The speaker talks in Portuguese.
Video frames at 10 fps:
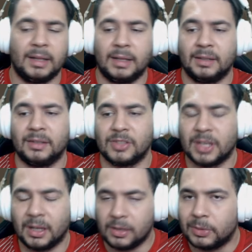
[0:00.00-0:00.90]
é
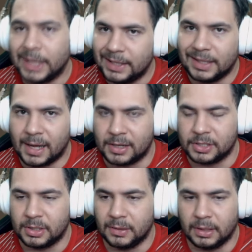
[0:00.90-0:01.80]
interessante que ela não tem
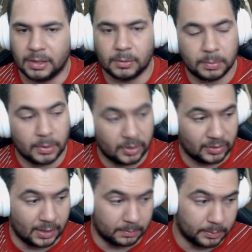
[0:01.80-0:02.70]
taxa. Então, por
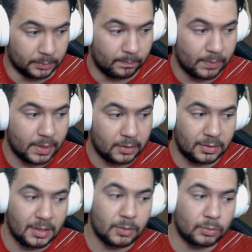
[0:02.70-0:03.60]
exemplo,
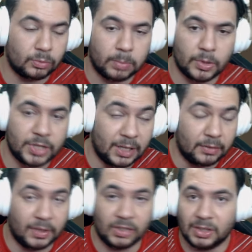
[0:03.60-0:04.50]
se um
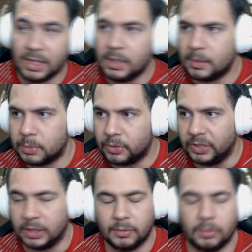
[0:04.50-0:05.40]
projeto fez
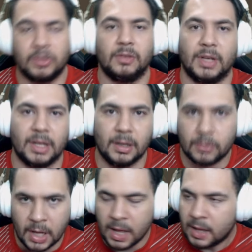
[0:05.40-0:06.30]
30% e você
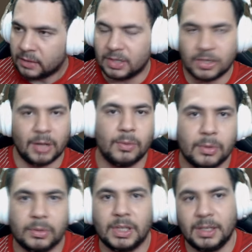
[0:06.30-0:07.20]
vendeu, você já
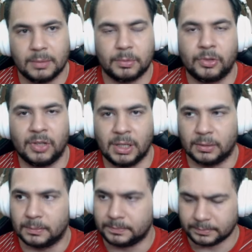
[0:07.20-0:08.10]
lucrou
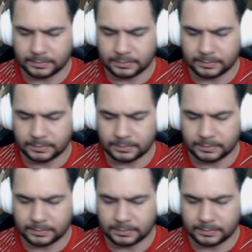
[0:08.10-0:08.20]
30%.